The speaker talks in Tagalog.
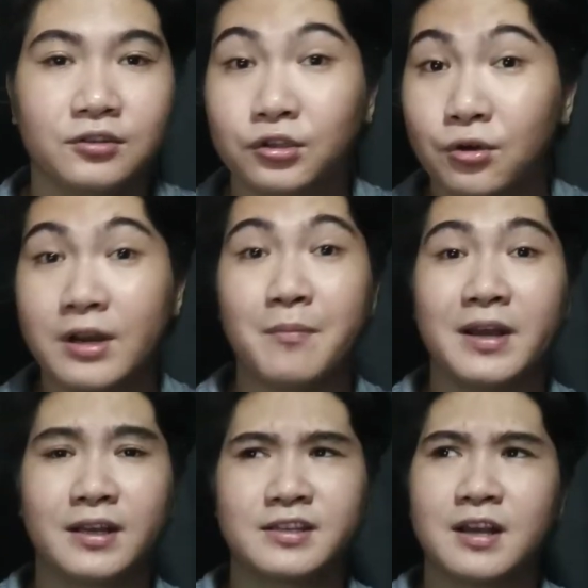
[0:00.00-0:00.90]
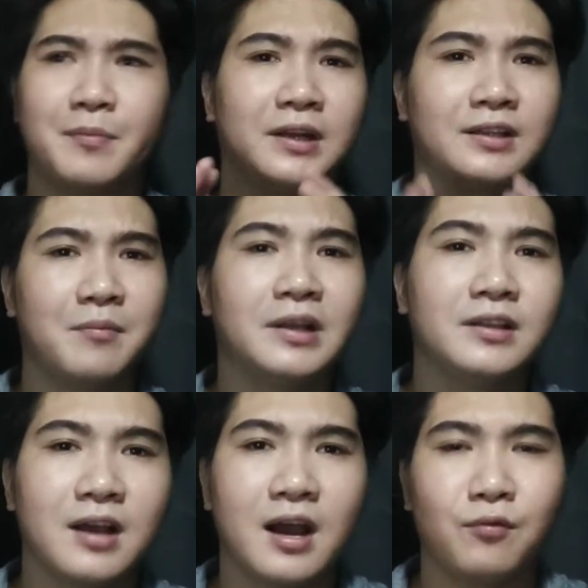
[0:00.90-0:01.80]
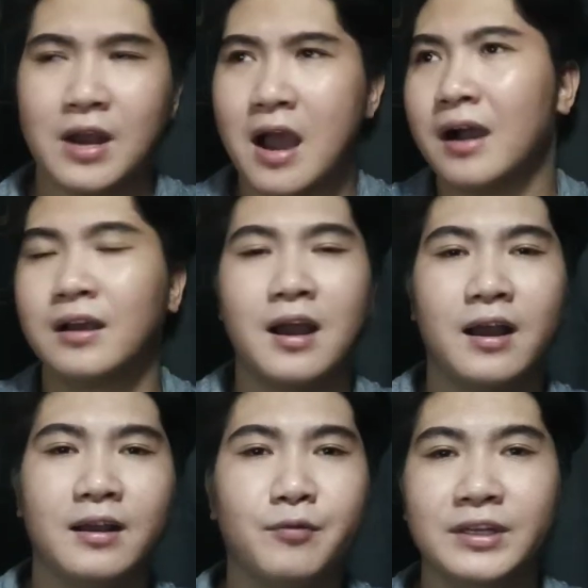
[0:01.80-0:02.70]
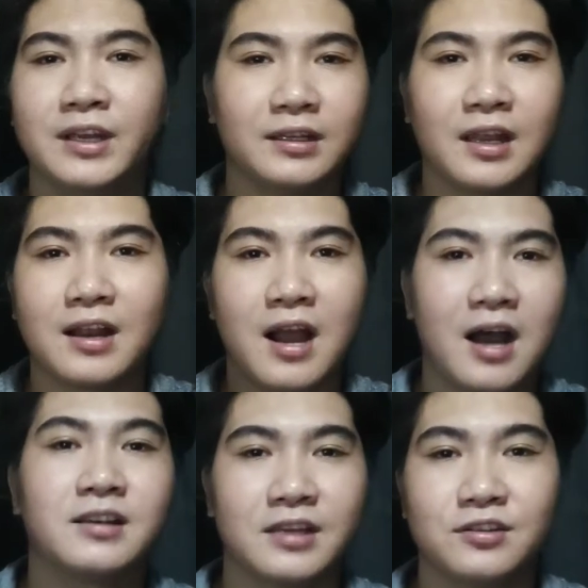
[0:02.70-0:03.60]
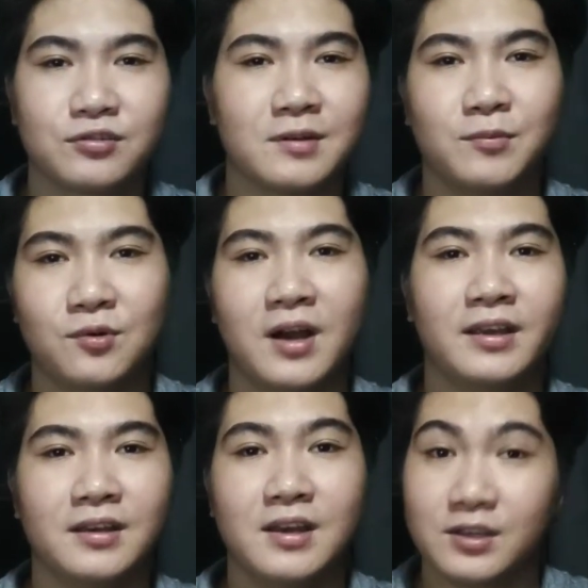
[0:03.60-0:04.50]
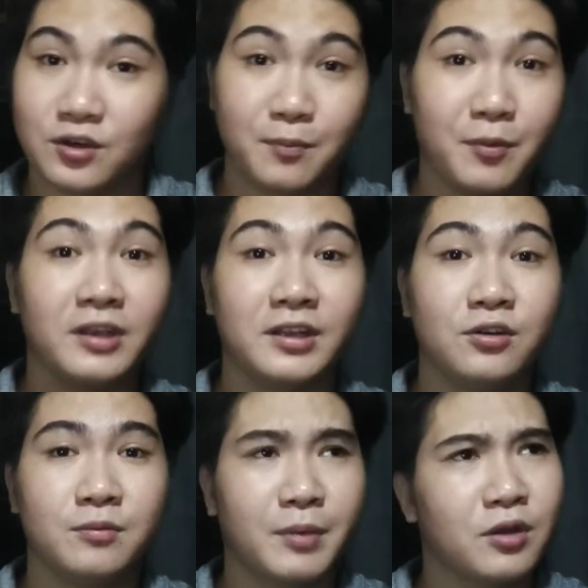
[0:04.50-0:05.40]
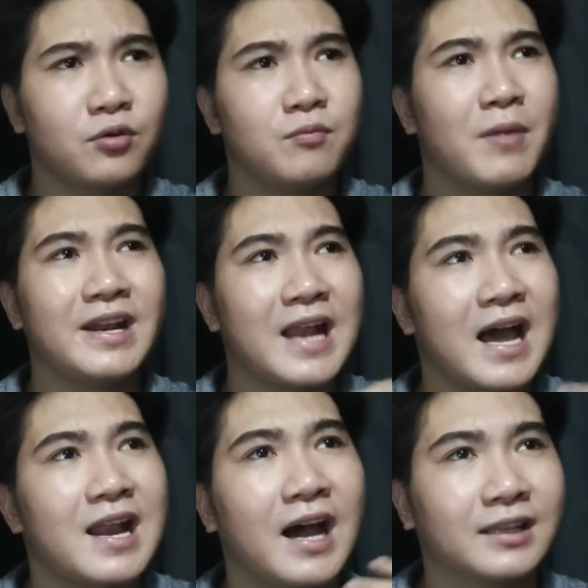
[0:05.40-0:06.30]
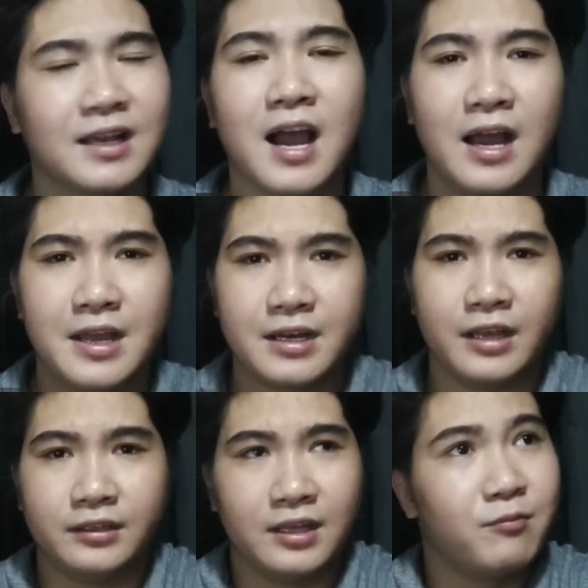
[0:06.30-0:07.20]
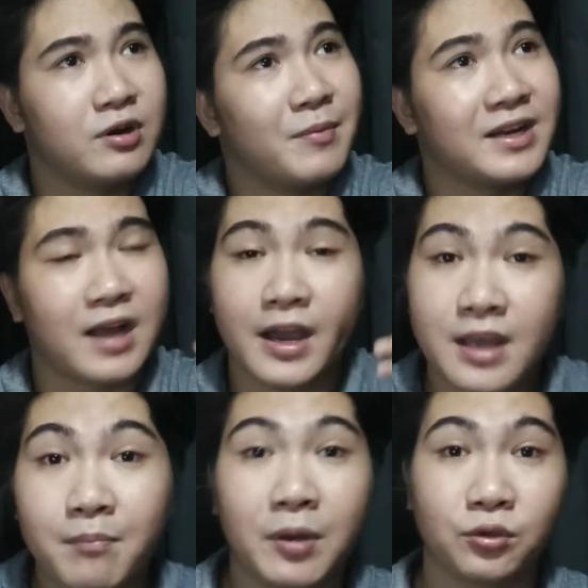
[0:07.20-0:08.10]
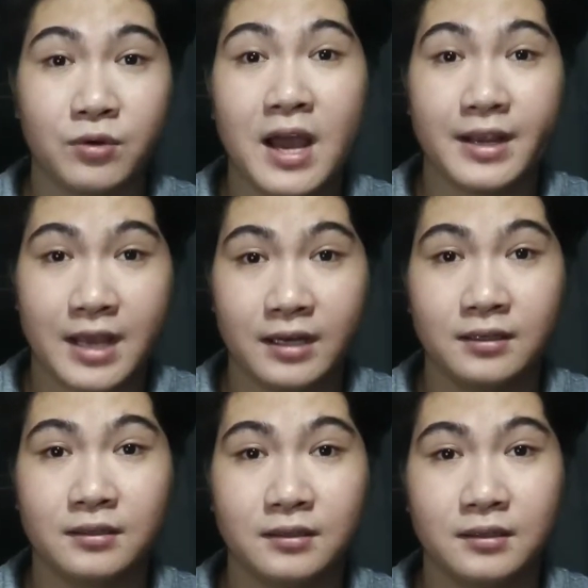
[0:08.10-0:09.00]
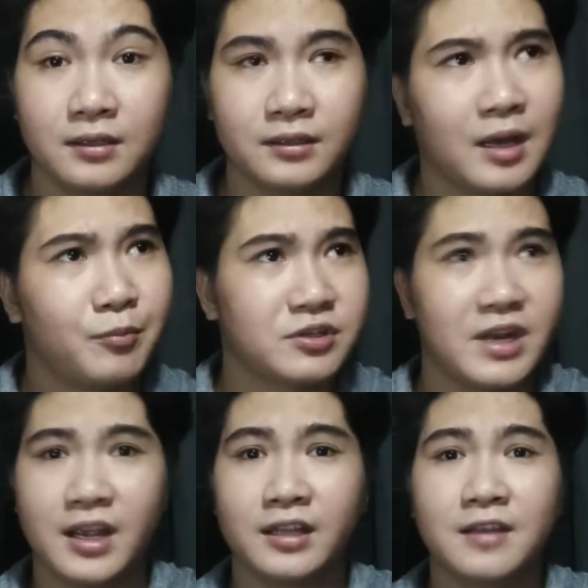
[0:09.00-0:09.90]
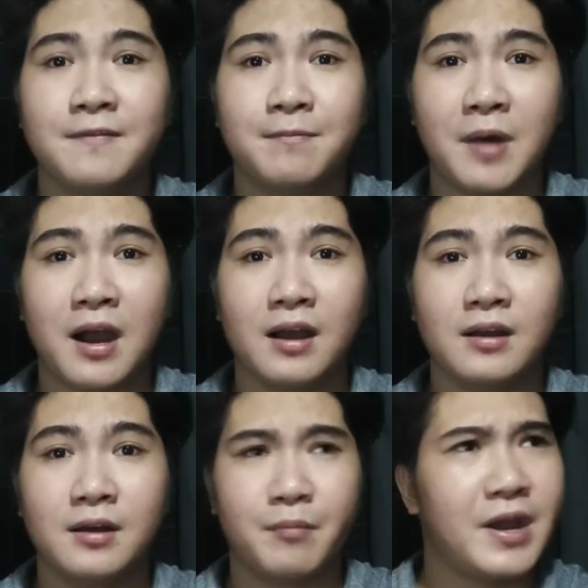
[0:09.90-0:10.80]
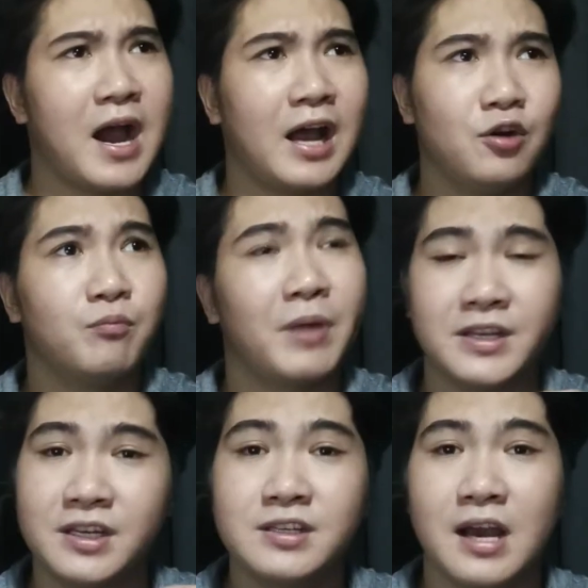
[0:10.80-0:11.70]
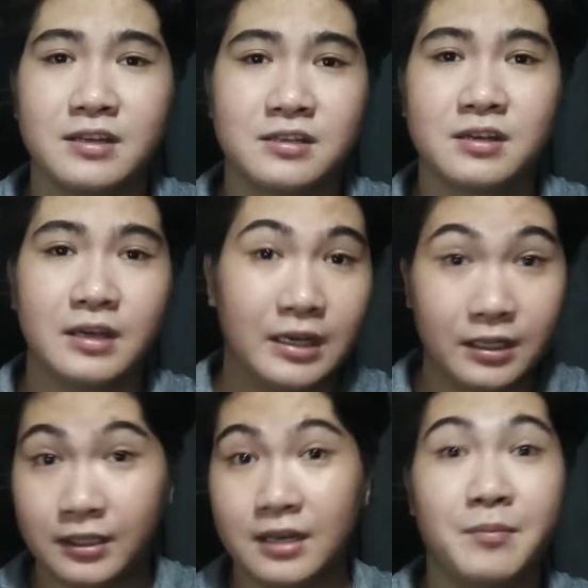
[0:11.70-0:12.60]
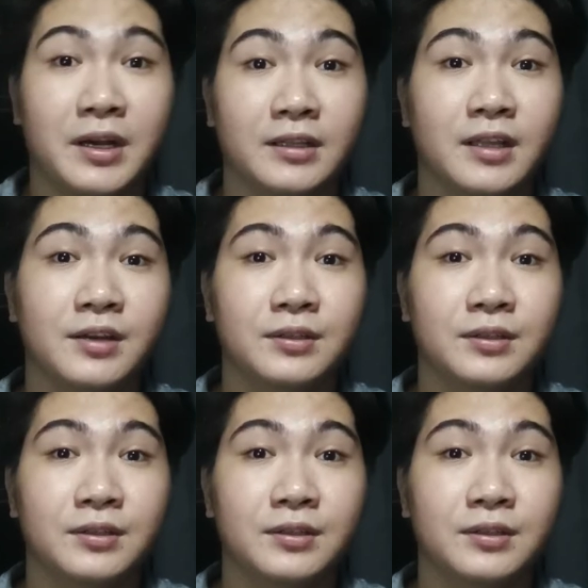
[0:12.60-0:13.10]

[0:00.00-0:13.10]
Totoo naman, kasi kapag tamad ka, wala kang gagawin, hindi ka talaga aasenso sa buhay. So, pwede yun. Pero kung manlalahat ka na hindi mo naman kayang patunayan, tapos negative pa, may halong panja-judge, hindi na maganda